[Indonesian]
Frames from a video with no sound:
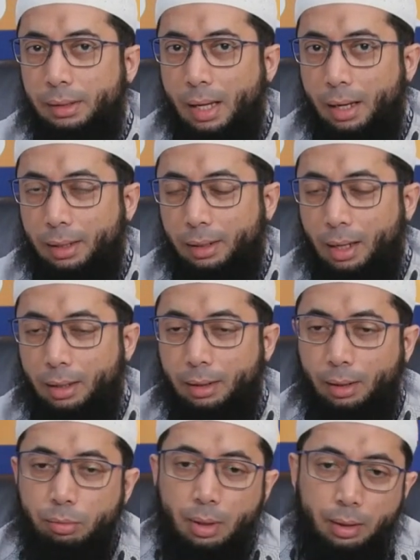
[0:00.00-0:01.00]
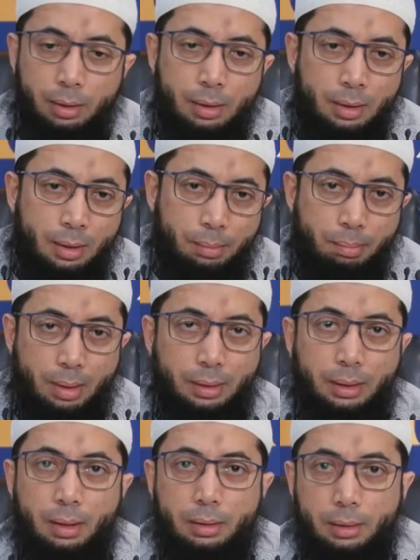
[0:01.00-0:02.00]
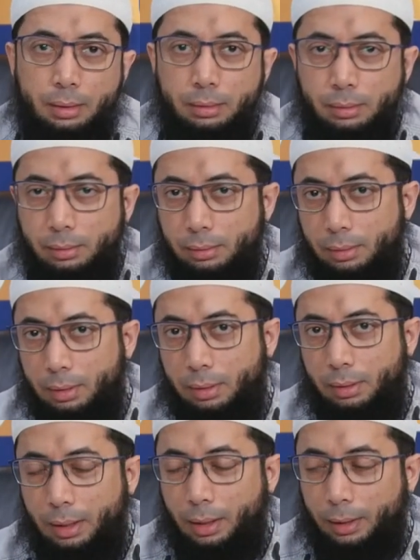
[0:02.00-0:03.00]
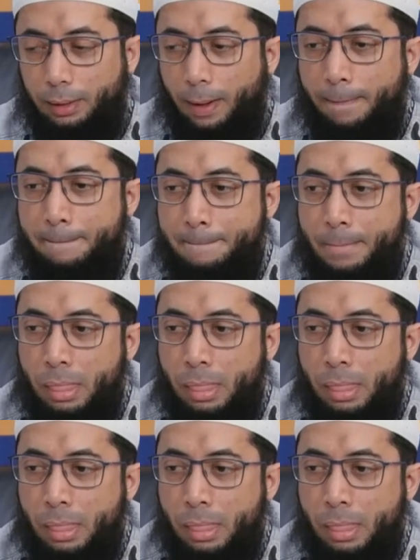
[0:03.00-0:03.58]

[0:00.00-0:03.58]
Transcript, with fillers: di akhir-akhir itu dari Madinah ke e, Irak ya.